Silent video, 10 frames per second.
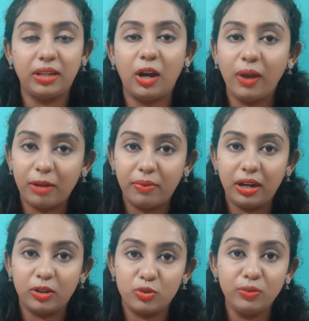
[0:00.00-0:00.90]
তারাও একবার
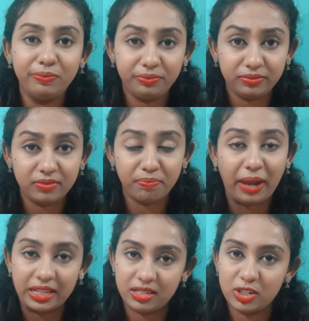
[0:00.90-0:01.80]
একটু
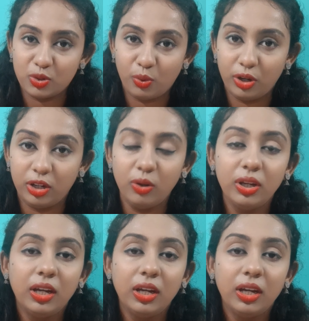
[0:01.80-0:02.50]
প্যাচ টেস্ট করে নিও